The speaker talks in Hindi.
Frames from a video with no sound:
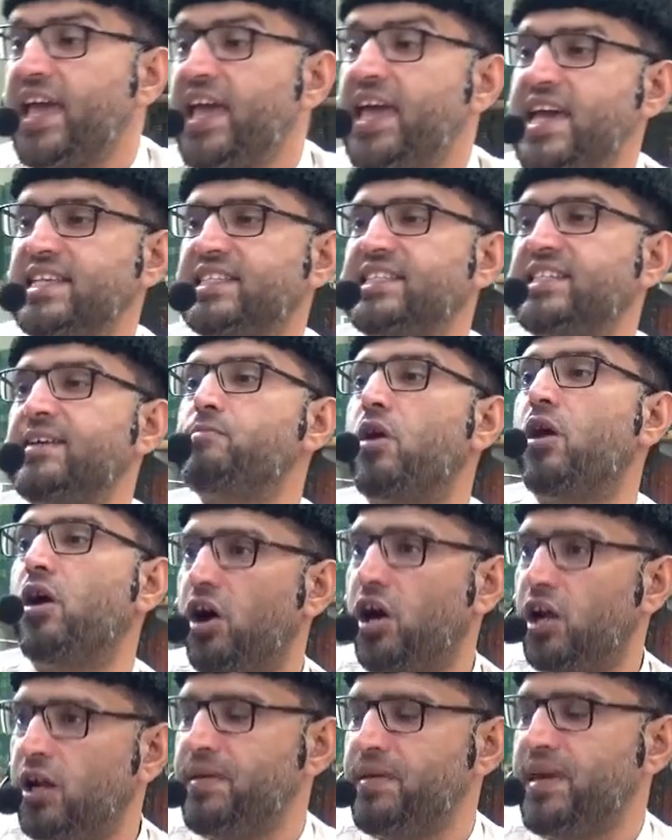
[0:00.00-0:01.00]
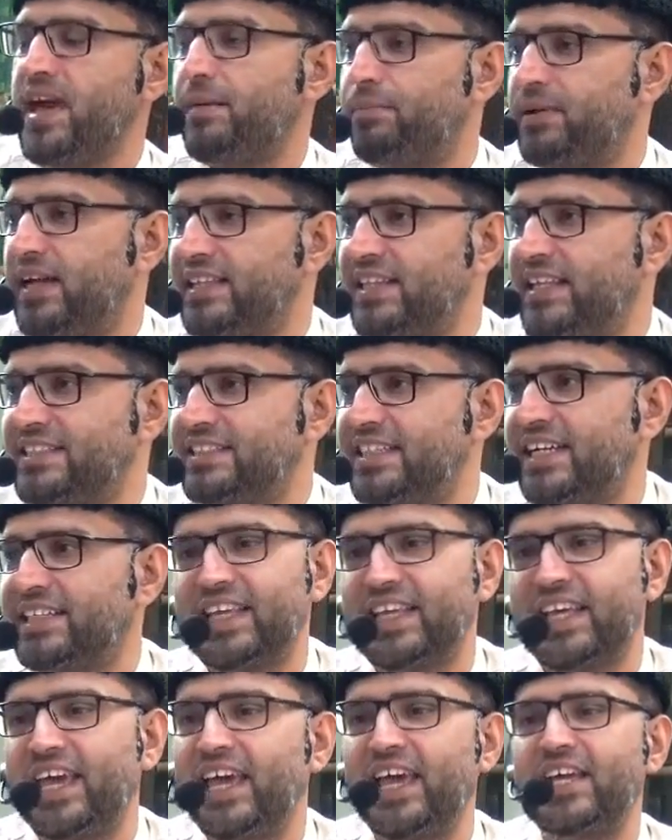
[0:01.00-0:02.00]
ऐसे माहौल में आप रहना
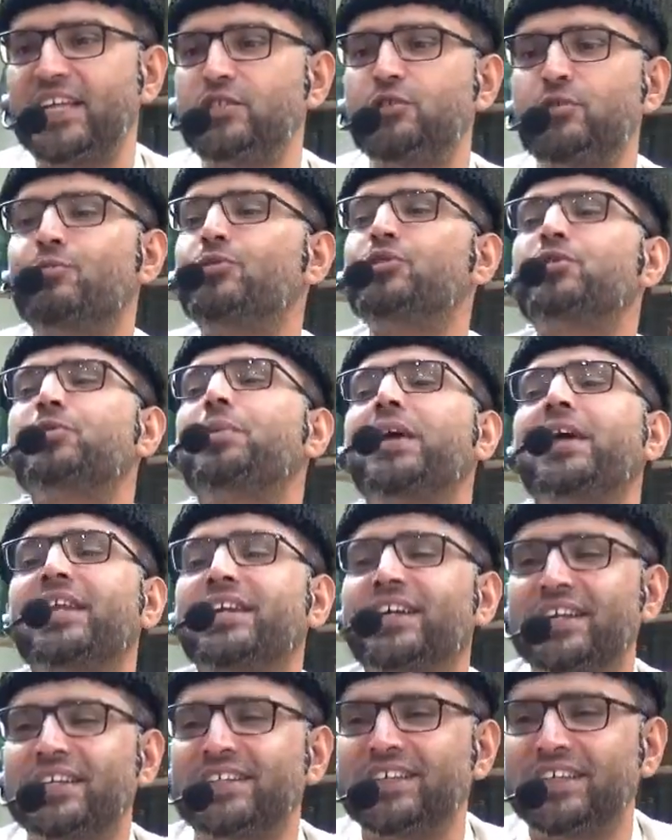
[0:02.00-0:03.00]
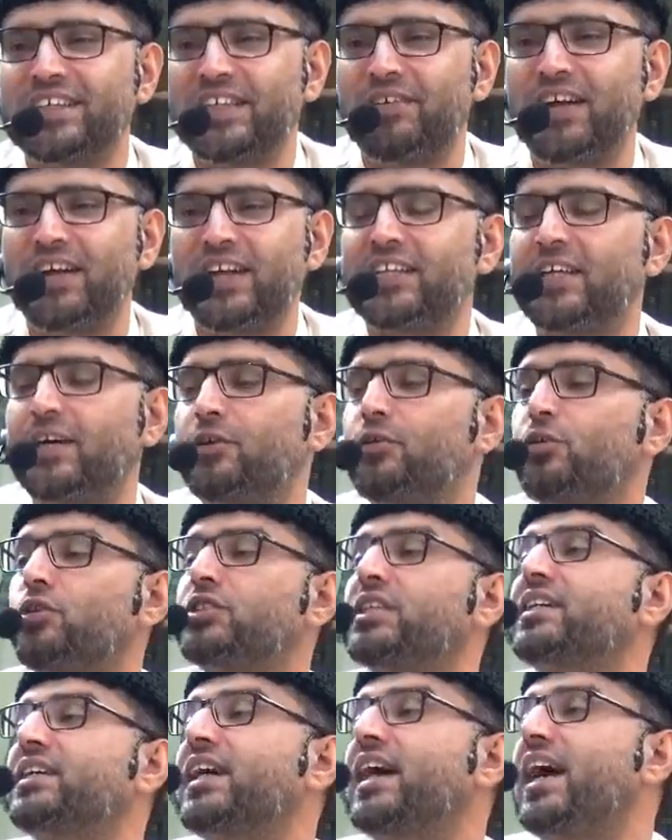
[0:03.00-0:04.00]
चाहते हैं जो मुजमहल कर देने वाला ना हो
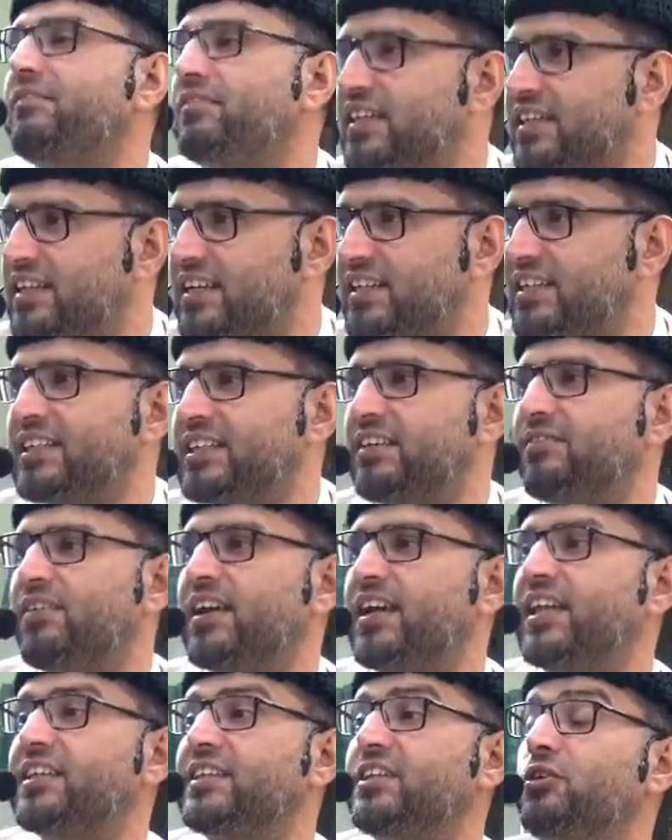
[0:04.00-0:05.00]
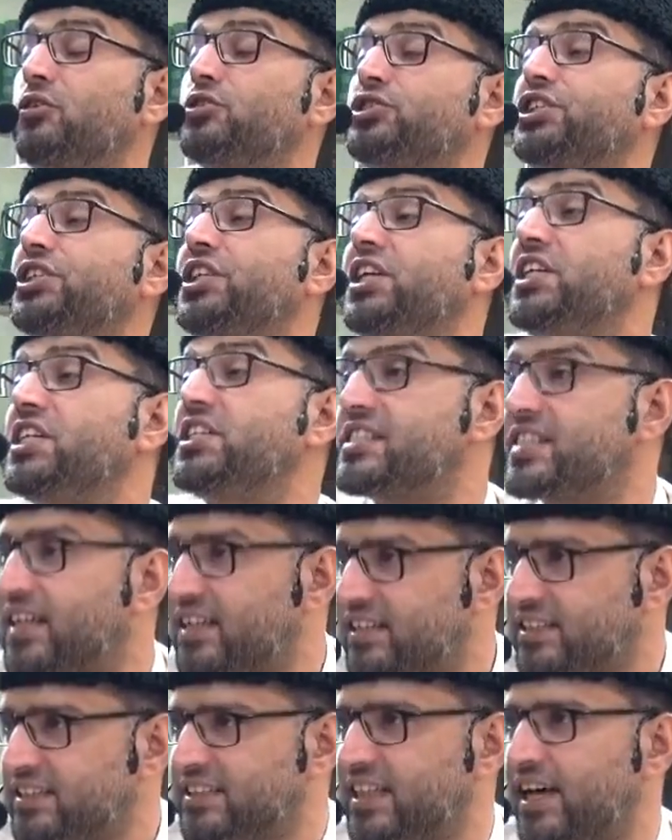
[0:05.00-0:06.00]
थकावट कर देने वाला ना हो शरीर
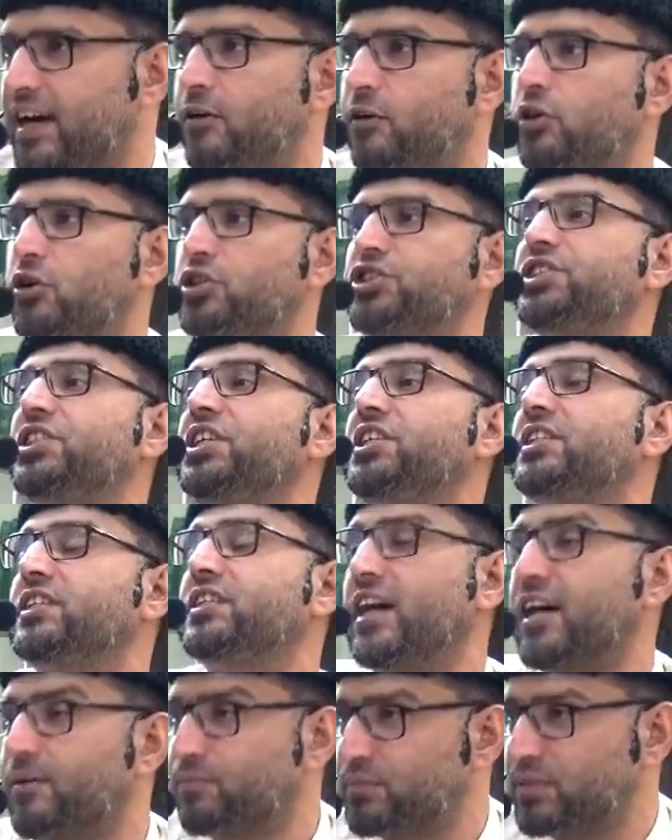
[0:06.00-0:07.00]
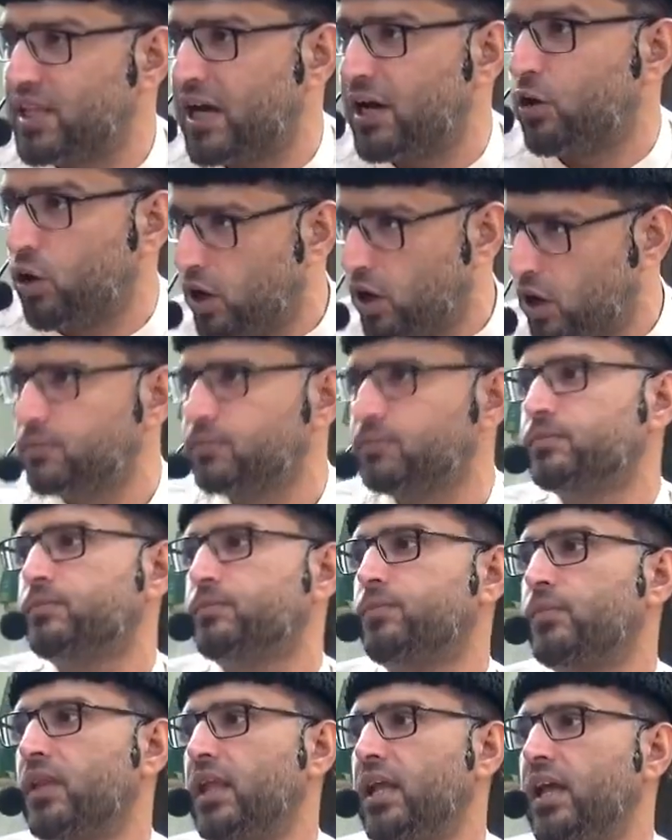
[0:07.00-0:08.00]
सर्द ना हो शरीर गर्म ना हो
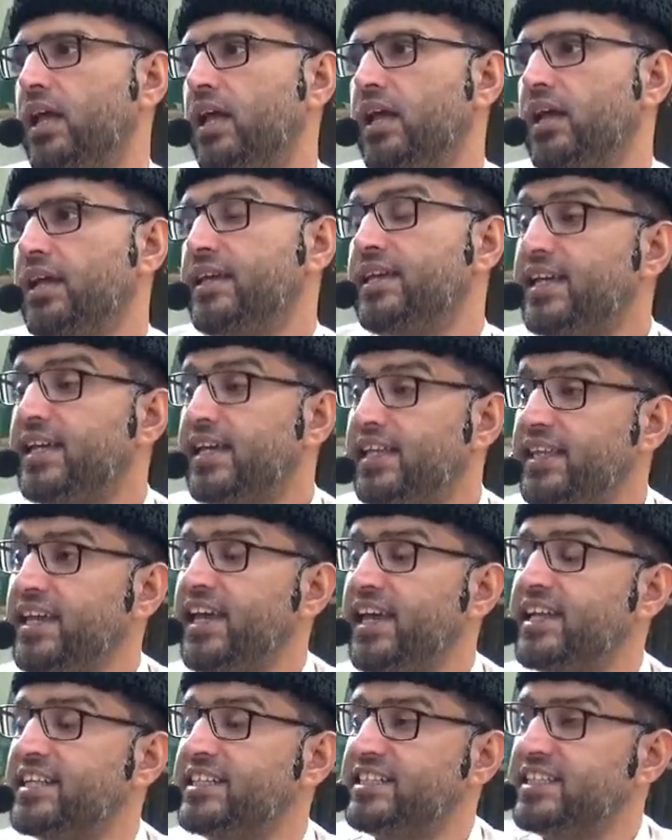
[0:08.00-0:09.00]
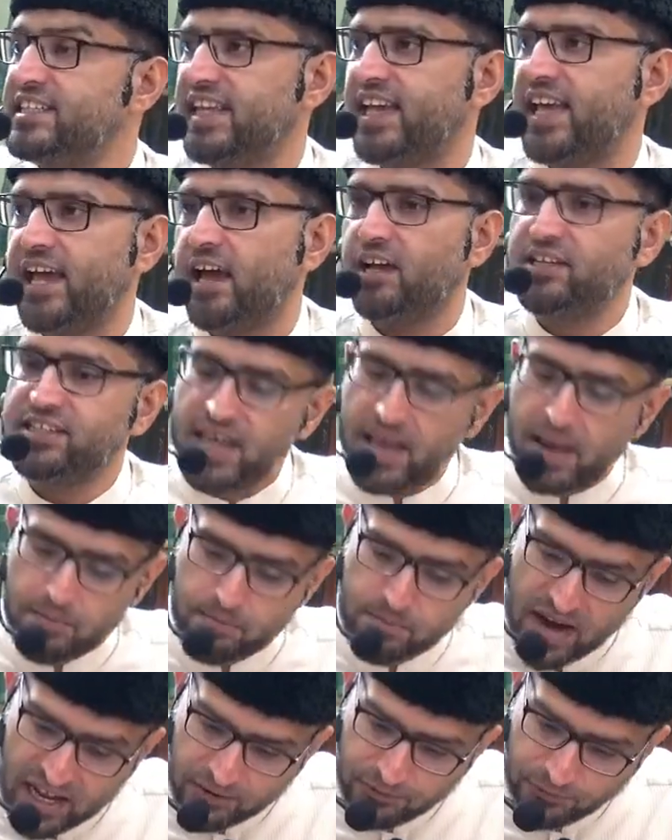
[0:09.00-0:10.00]
यानी ये चीज़ें हैं ये
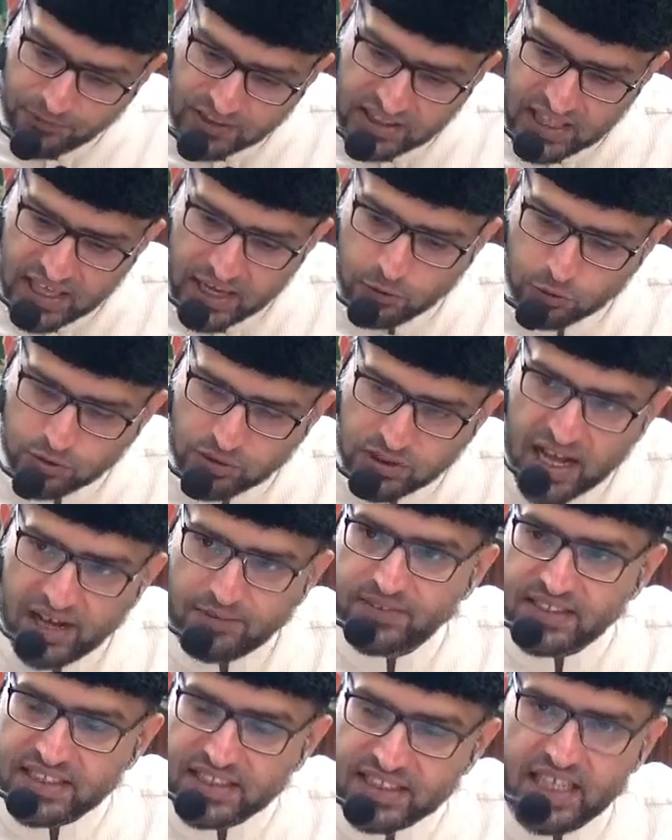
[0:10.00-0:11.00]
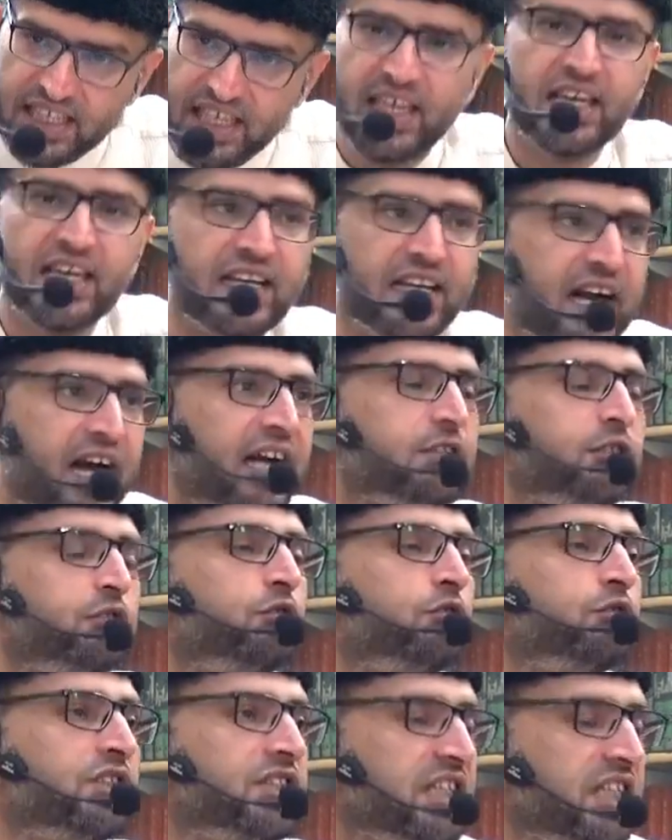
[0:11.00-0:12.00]
मार्फत खुदाबंदी का
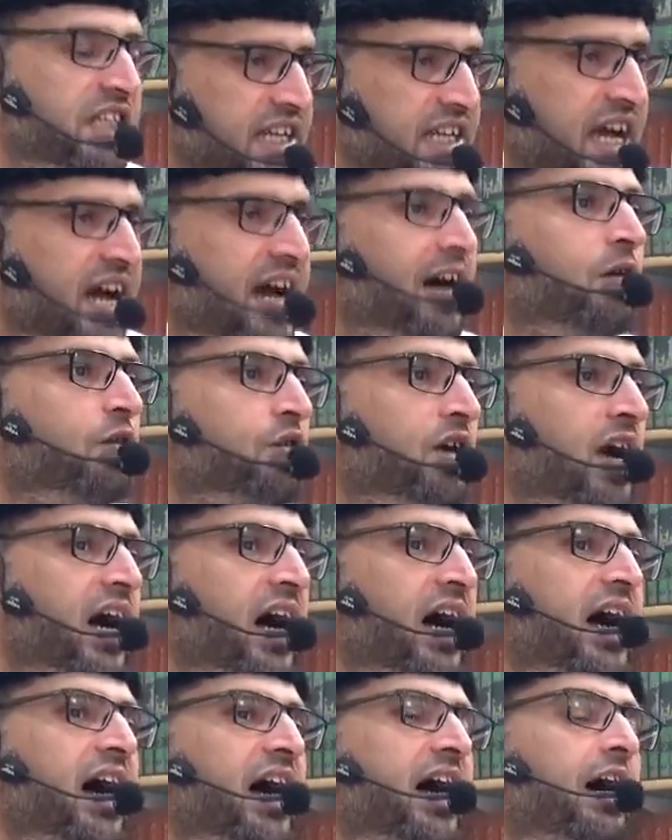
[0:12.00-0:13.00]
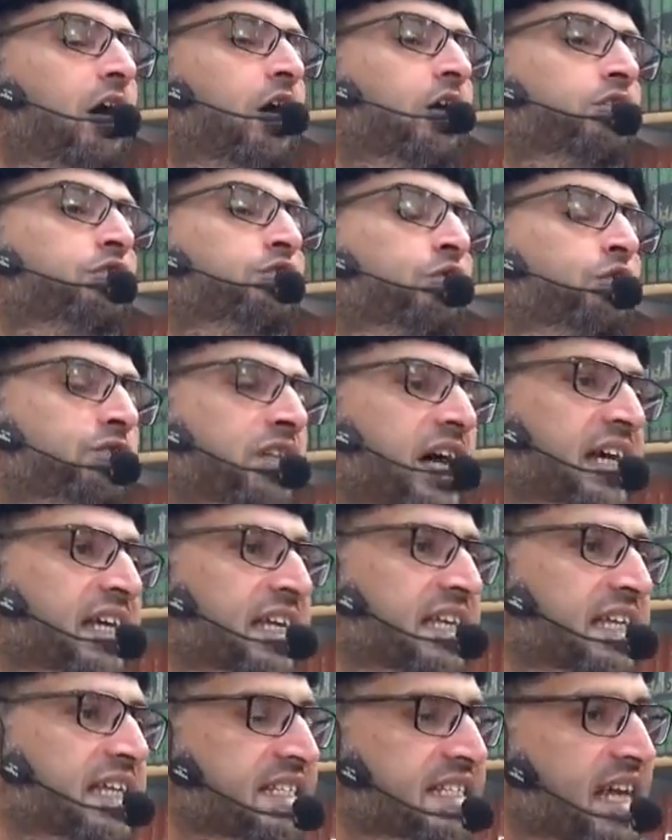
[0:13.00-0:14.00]
जो नतीजा होगा और जो खुदा
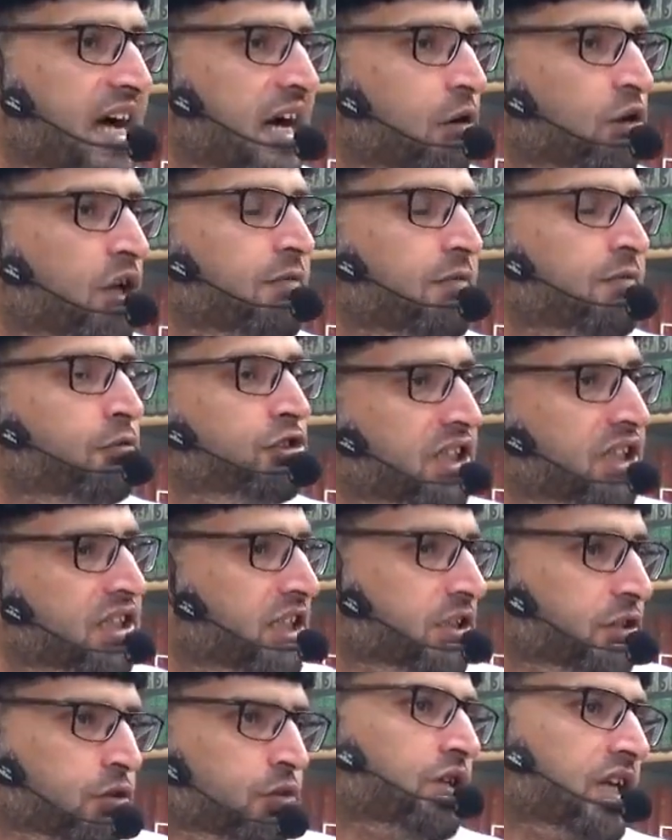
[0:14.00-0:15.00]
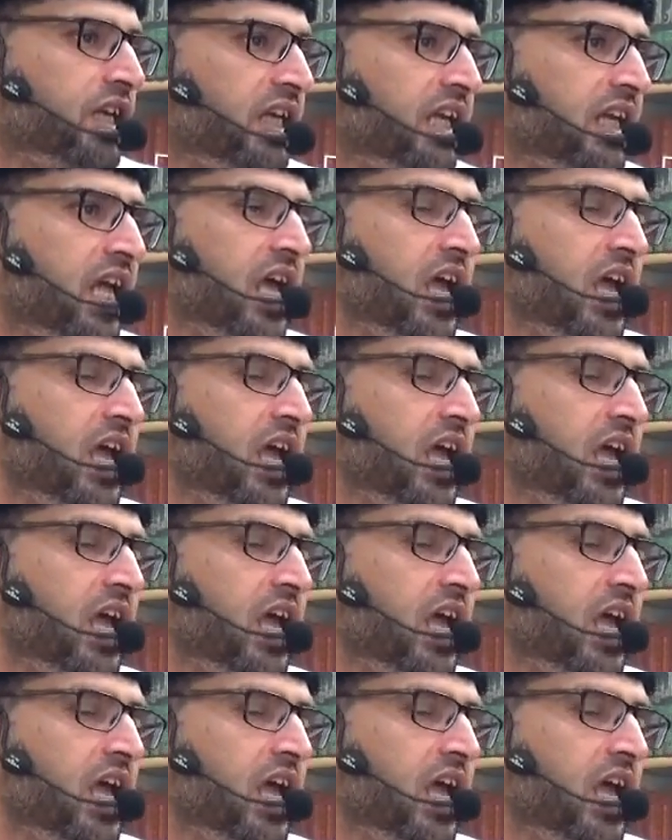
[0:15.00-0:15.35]
की रजा होगी वो जन्नत होगी